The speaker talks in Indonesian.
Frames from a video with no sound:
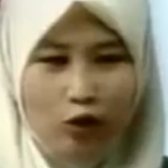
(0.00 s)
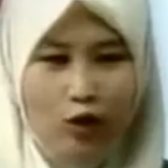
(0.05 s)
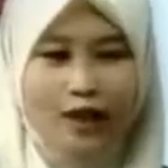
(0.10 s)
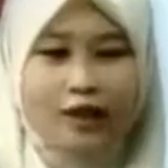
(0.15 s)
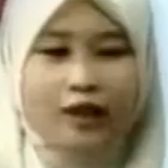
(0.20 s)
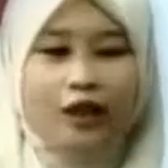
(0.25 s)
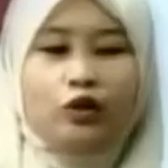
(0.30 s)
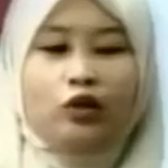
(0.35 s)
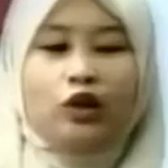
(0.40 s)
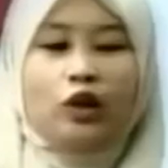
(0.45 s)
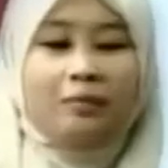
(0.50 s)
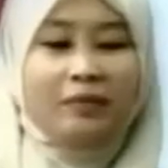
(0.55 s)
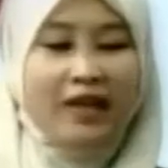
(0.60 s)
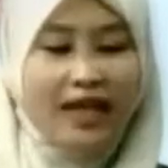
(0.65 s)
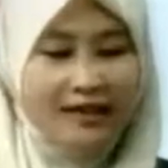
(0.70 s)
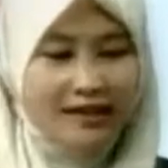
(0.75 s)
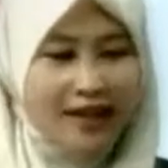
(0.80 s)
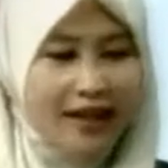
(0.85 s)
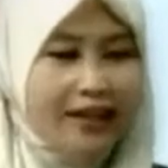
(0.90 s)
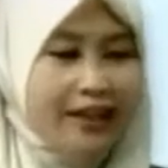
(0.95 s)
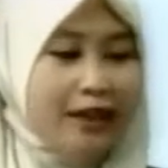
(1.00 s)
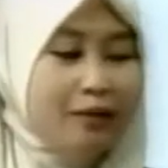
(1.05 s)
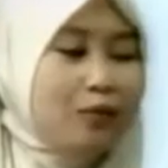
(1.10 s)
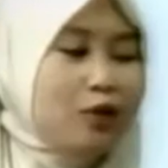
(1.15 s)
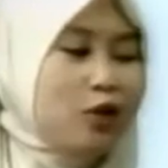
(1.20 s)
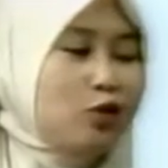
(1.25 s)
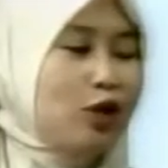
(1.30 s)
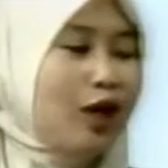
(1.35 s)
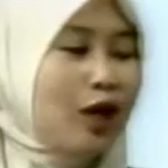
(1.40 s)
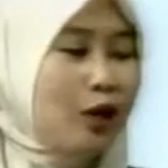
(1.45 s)
satu kebiasaan yang
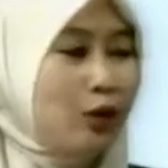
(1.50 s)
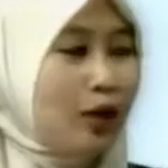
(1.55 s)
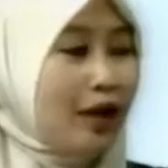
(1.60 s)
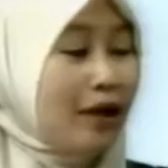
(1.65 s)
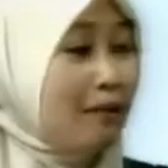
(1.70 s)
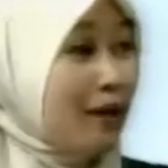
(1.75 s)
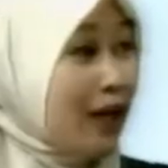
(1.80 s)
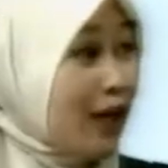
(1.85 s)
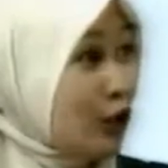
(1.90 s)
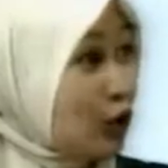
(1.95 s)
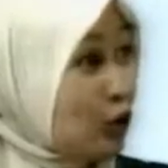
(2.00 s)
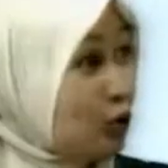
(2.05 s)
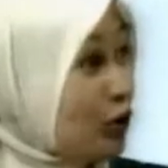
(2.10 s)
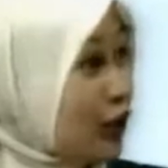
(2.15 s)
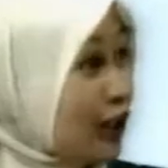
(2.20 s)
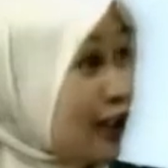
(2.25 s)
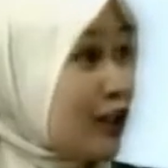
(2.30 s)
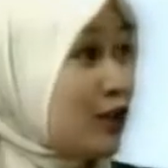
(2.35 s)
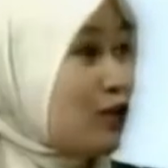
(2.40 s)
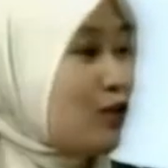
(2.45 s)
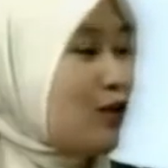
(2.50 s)
berulang-ulang, maka tubuh kita juga